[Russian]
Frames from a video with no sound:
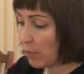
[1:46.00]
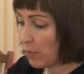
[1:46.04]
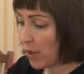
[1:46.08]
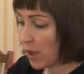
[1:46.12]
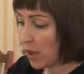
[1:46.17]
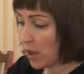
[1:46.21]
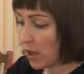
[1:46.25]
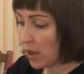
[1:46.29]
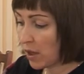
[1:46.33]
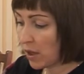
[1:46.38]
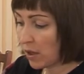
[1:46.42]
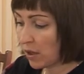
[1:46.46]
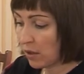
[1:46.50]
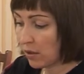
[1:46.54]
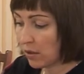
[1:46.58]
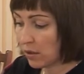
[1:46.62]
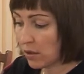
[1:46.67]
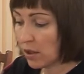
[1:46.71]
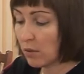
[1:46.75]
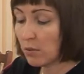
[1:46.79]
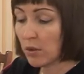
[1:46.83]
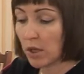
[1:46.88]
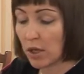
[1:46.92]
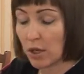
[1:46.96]
пока
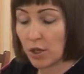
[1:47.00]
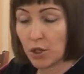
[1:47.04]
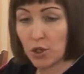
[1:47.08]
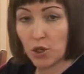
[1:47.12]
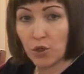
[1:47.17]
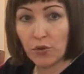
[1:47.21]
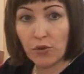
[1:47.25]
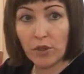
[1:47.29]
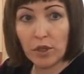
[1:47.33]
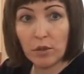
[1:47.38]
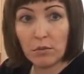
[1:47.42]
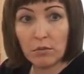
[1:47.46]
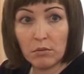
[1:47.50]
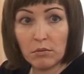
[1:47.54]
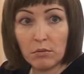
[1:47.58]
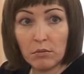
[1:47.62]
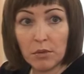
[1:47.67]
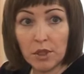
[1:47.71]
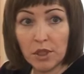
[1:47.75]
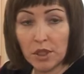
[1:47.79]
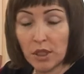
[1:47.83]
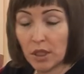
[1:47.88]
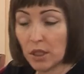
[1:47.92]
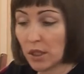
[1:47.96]
замораживаем
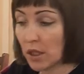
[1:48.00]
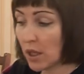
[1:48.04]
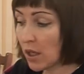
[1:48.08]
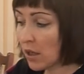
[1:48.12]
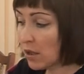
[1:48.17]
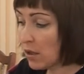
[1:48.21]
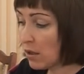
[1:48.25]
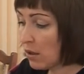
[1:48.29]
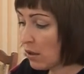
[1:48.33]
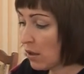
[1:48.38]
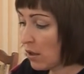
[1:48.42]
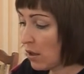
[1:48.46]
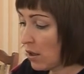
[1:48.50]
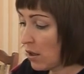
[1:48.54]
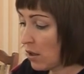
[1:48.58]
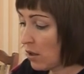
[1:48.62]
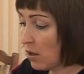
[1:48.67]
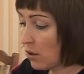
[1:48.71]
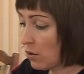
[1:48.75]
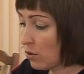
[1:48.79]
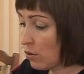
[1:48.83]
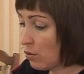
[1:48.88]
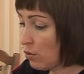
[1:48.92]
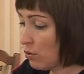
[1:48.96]
материал,
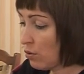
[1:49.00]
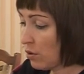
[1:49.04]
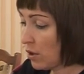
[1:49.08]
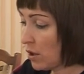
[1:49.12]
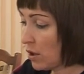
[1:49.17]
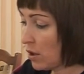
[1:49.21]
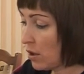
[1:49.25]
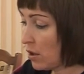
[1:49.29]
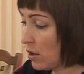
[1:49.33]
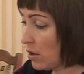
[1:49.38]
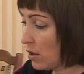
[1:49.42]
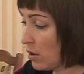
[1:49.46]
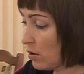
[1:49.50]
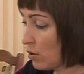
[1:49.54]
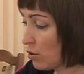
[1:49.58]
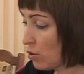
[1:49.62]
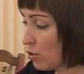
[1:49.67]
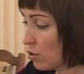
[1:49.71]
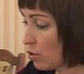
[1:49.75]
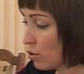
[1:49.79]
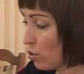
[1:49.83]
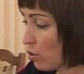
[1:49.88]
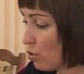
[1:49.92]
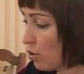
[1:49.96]
ну и
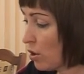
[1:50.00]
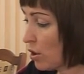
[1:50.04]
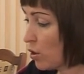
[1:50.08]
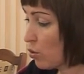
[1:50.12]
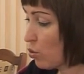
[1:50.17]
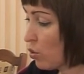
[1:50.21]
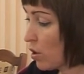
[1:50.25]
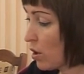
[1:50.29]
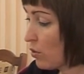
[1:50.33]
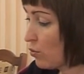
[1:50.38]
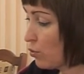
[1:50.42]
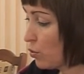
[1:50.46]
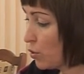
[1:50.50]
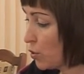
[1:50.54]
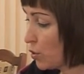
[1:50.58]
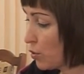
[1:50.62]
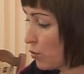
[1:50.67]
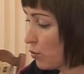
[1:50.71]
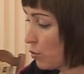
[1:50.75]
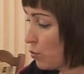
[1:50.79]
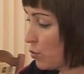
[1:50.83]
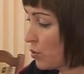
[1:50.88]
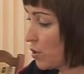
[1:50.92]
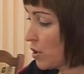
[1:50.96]
строго
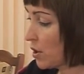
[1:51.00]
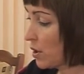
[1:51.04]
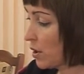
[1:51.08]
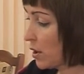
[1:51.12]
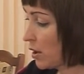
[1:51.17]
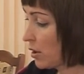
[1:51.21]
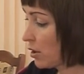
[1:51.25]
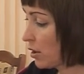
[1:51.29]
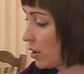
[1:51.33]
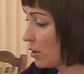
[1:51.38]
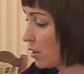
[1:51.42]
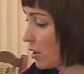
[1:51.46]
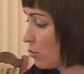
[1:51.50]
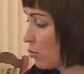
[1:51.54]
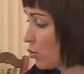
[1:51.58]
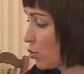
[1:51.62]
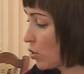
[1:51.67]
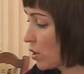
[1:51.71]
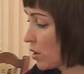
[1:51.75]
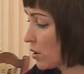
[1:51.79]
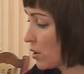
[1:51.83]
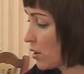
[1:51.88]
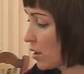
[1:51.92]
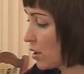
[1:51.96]
руководствуемся, на это нам
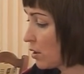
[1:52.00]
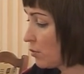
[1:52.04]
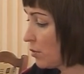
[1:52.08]
указал